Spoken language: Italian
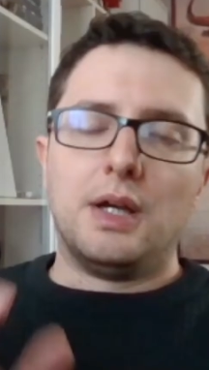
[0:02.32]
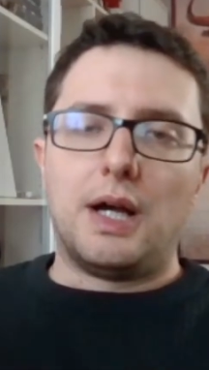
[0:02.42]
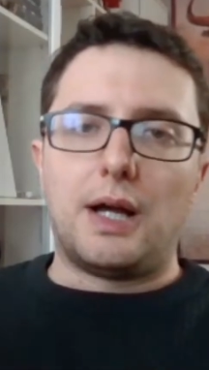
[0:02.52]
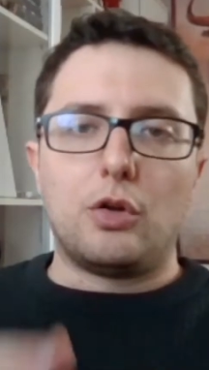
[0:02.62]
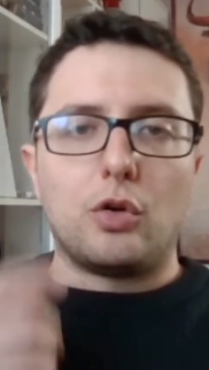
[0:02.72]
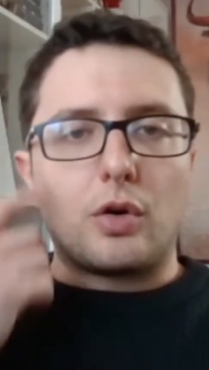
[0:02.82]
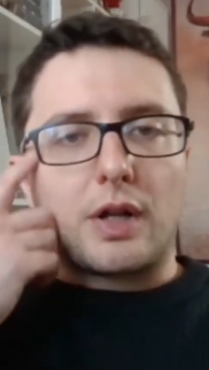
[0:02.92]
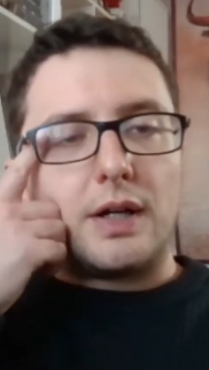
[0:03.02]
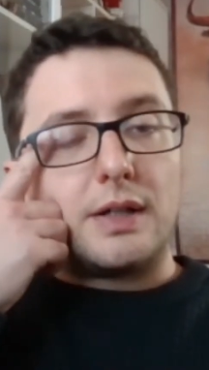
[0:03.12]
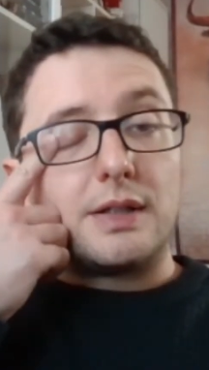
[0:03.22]

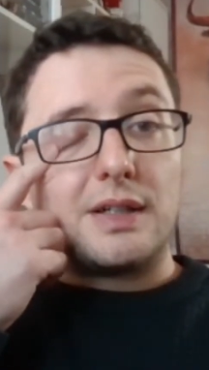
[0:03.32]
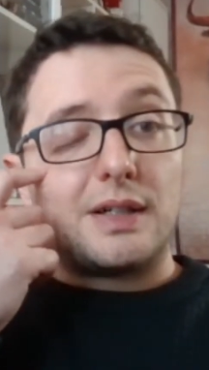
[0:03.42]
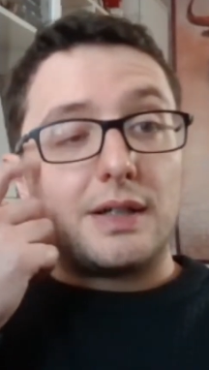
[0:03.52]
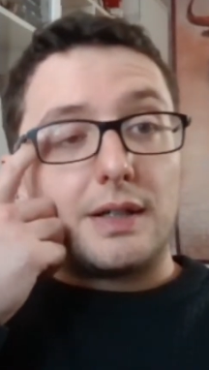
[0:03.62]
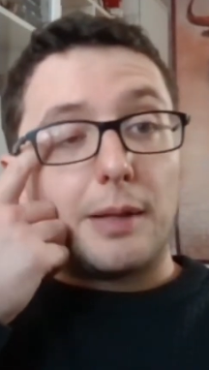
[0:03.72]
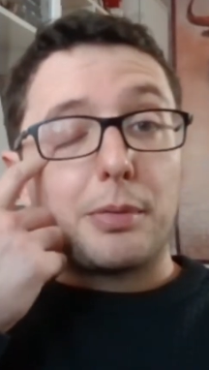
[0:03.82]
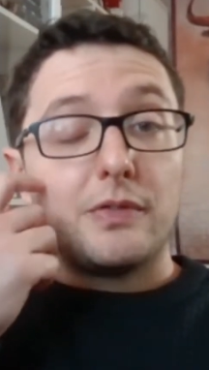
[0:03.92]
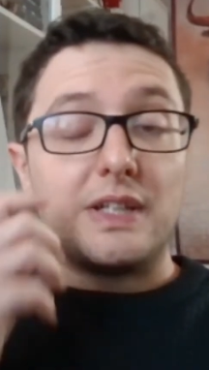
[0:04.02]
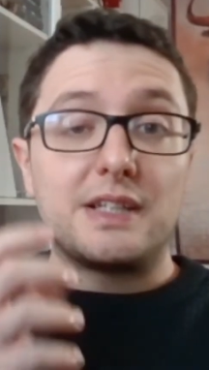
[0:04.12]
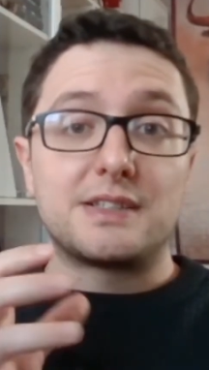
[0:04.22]
Allora, eh, la
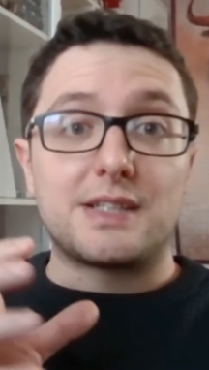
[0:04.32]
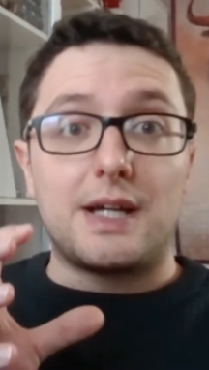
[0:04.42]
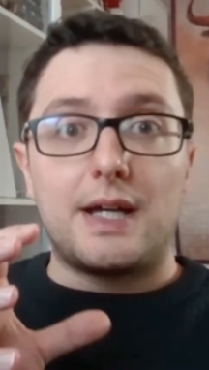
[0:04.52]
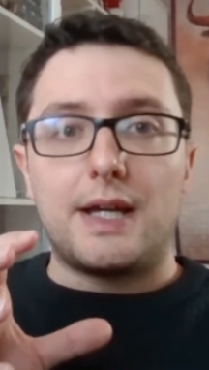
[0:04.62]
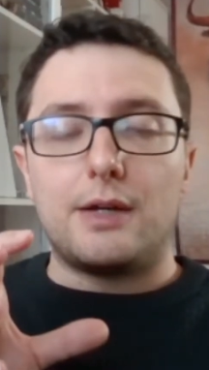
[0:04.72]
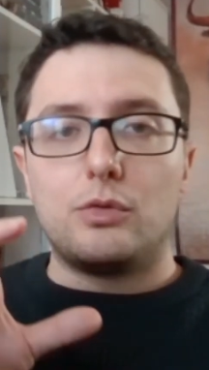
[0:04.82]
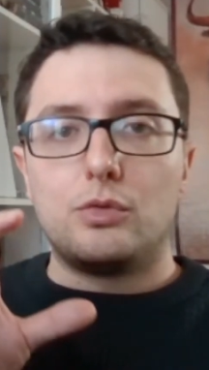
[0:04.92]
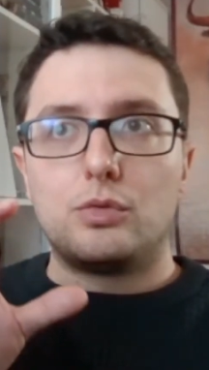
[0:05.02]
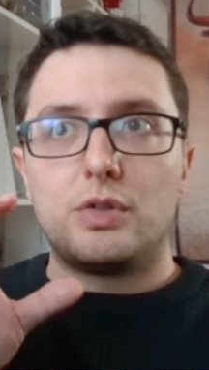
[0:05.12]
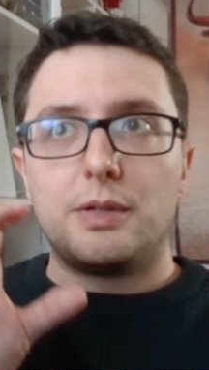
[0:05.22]
provvidenza è
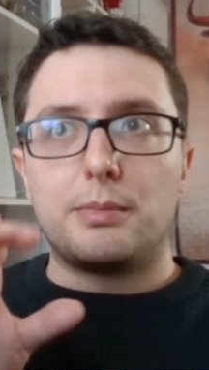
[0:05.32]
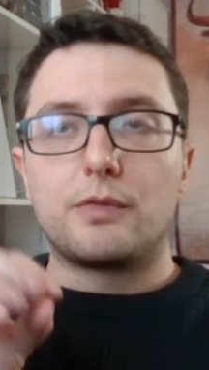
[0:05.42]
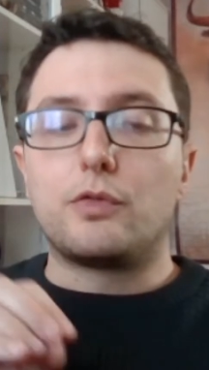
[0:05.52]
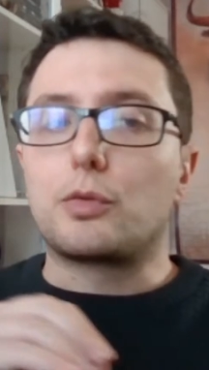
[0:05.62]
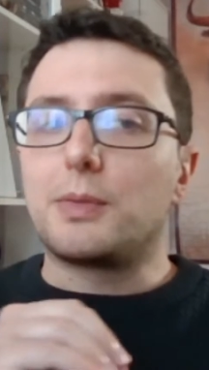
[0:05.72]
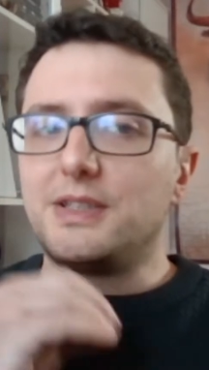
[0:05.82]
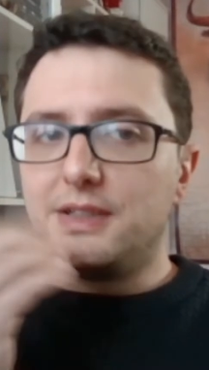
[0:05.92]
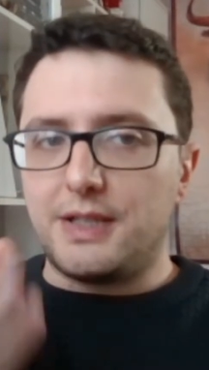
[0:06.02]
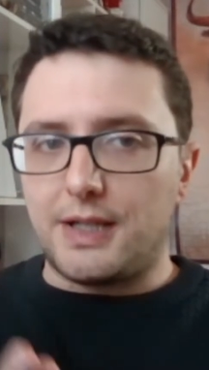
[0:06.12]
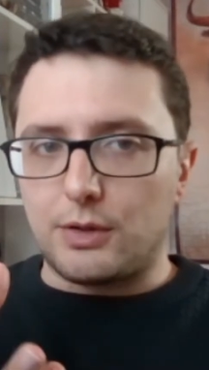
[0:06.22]
un libro in forma di
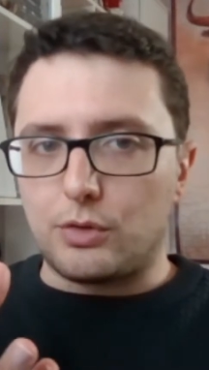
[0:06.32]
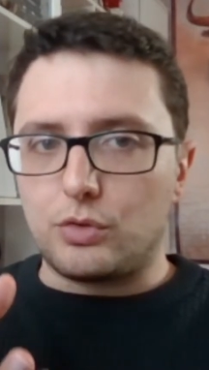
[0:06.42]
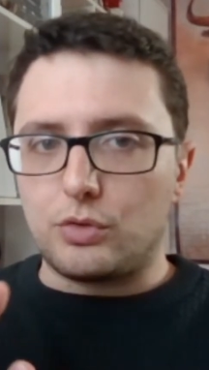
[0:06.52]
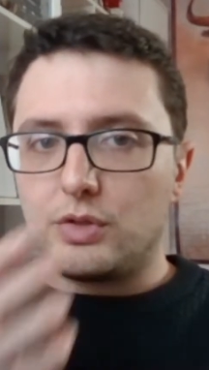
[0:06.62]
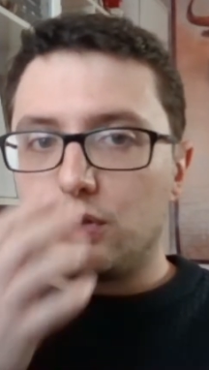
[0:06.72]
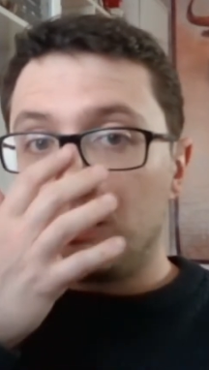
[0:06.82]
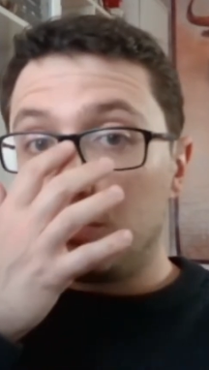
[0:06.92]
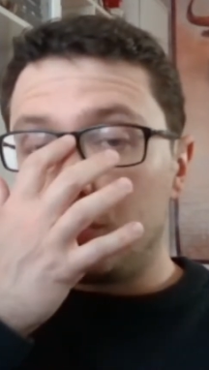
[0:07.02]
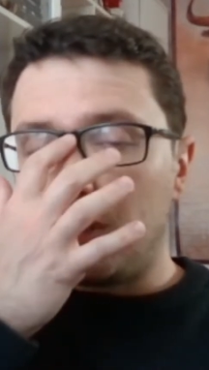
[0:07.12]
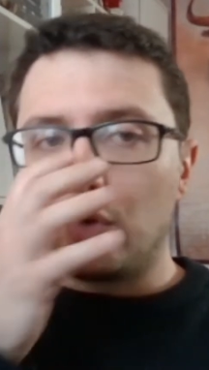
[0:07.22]
dialogo,
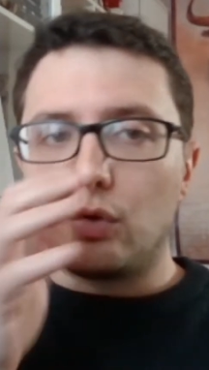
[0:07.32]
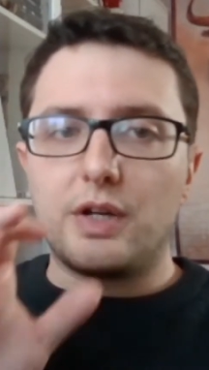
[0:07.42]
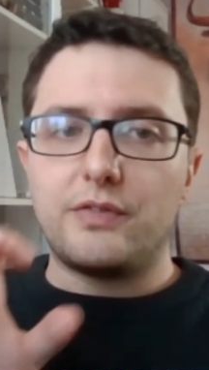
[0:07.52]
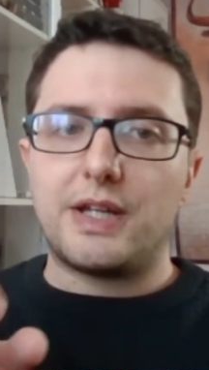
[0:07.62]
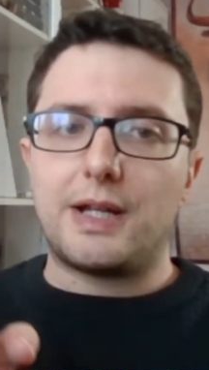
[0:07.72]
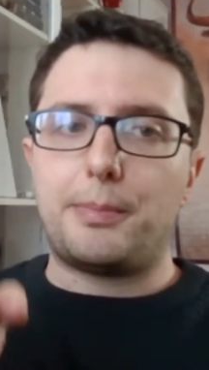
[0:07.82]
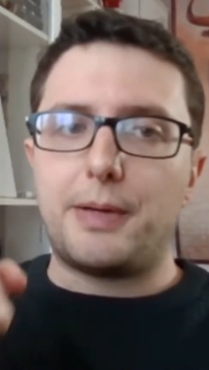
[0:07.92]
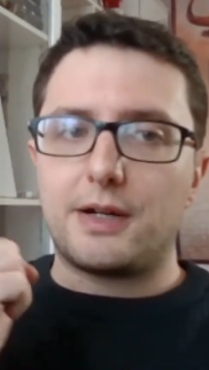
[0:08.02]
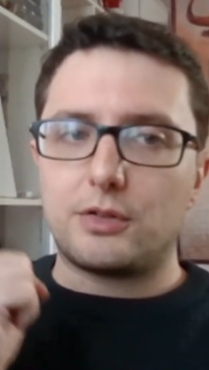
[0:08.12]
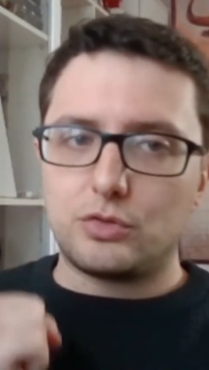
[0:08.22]
un dialogo che viene
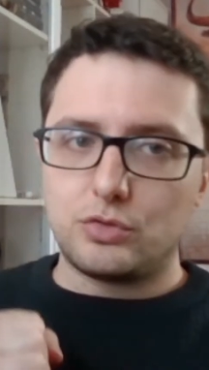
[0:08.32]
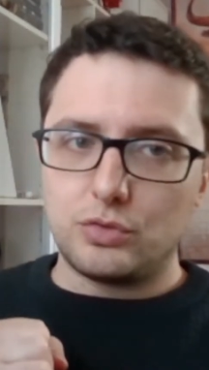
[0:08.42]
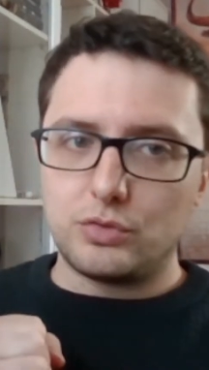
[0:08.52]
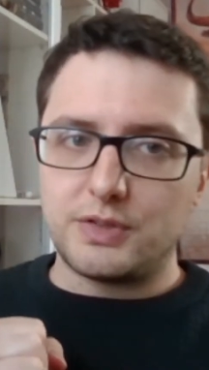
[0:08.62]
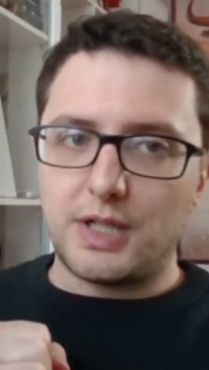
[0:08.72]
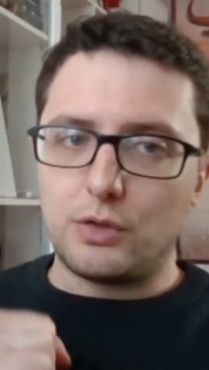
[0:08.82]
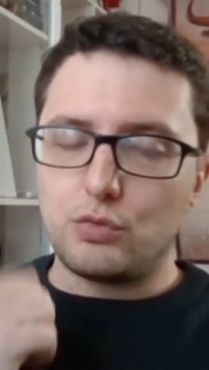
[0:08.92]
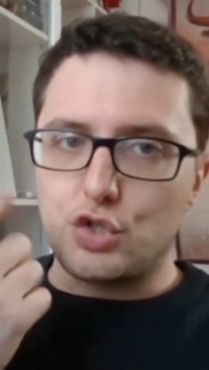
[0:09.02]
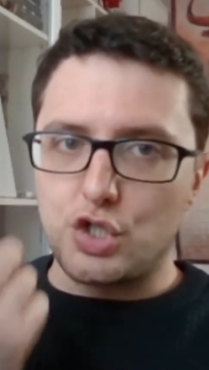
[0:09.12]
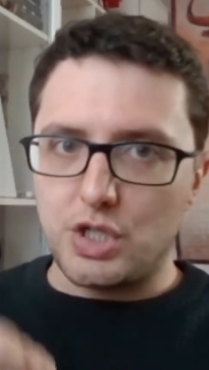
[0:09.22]
aperto da
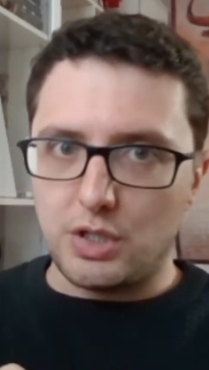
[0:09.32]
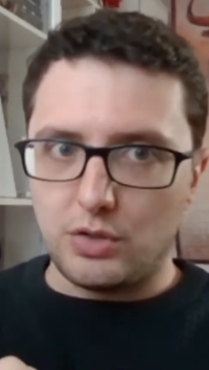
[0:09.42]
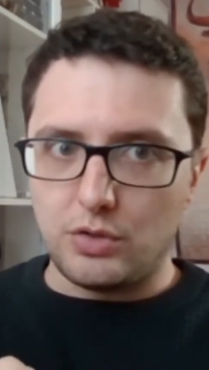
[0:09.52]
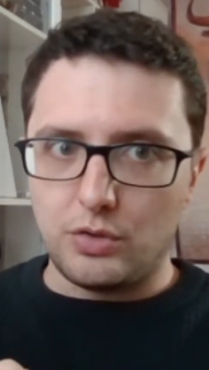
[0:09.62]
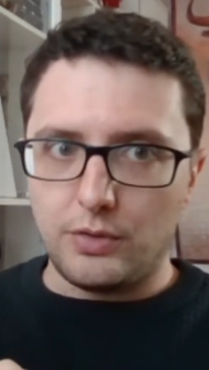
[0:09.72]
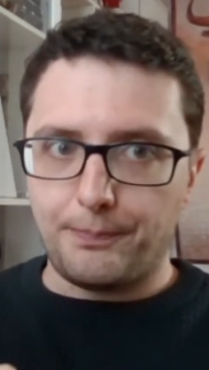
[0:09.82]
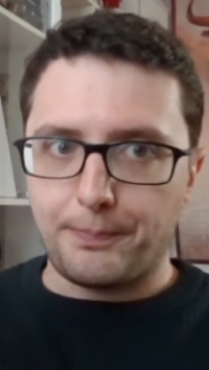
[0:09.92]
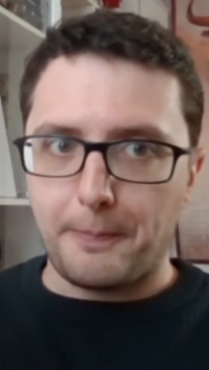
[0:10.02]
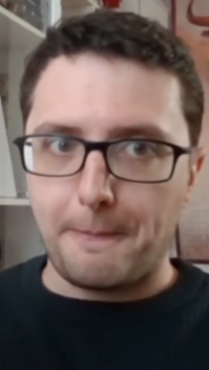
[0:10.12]
Lucillo